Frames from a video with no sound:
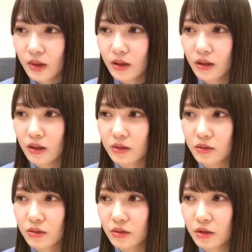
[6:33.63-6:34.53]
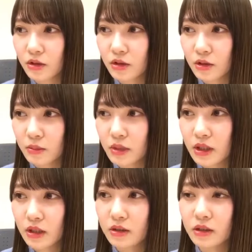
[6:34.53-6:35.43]
なんかあの
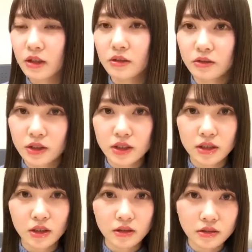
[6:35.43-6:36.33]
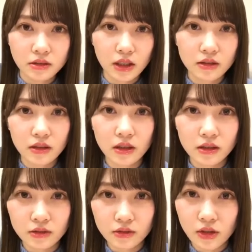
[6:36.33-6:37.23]
みんな普段とは違う役
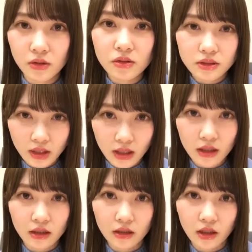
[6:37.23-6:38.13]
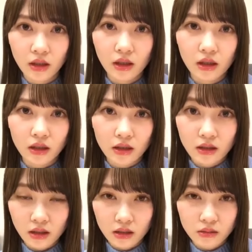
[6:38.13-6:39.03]
柄の子が多くて、
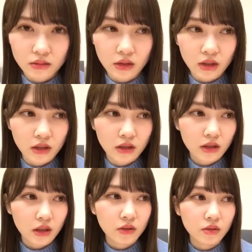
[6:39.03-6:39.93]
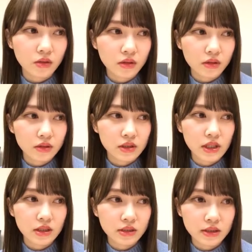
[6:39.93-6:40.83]
あのね結構苦
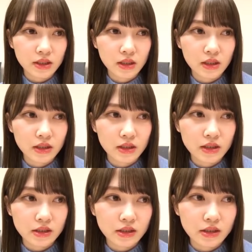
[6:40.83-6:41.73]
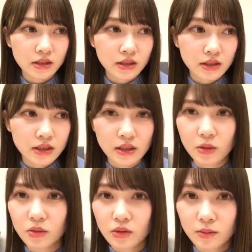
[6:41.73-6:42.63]
戦したりし
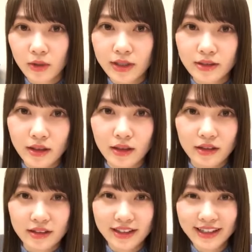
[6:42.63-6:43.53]
たこともあった